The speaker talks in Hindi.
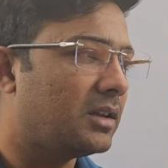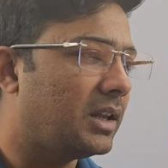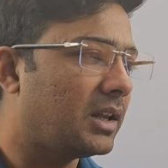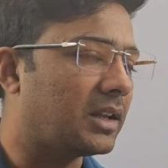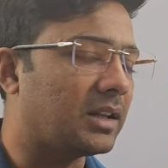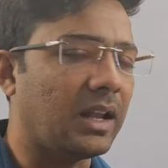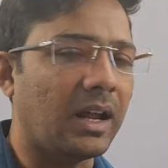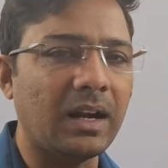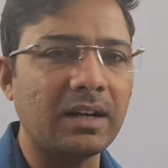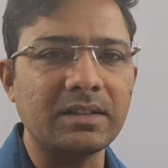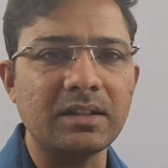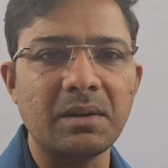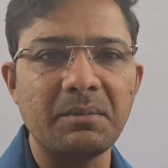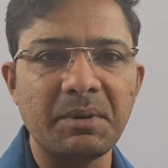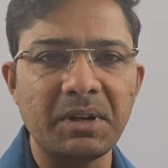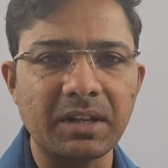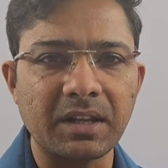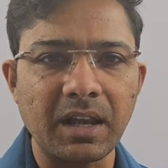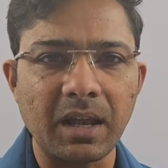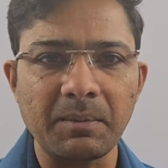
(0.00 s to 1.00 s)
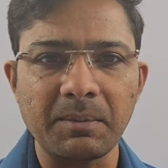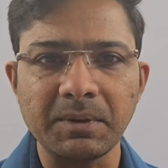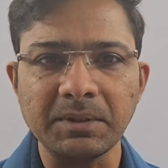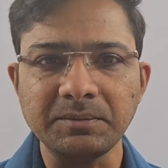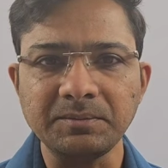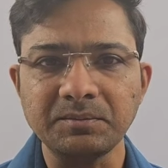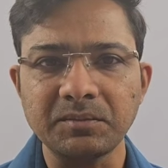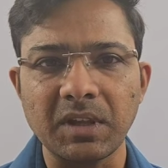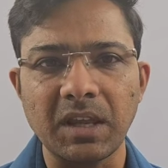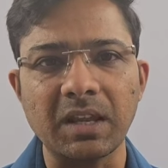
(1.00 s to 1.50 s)
एक लार्ज एंड मिड कैप
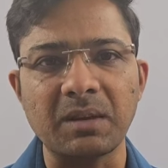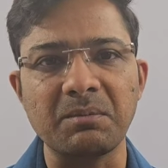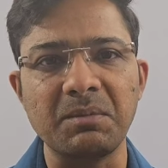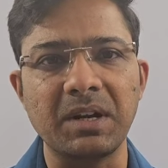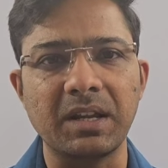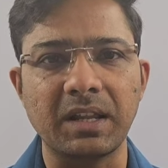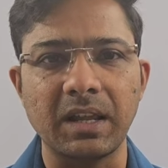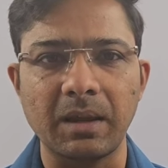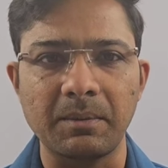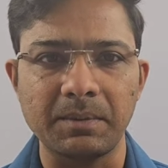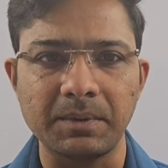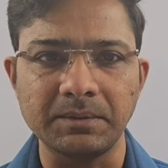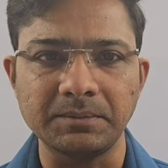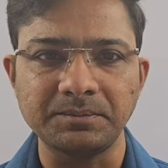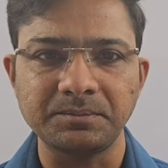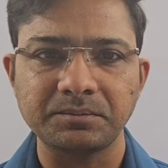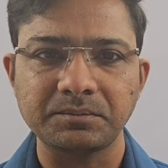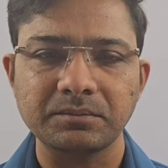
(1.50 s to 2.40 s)
है एक मिड कैप है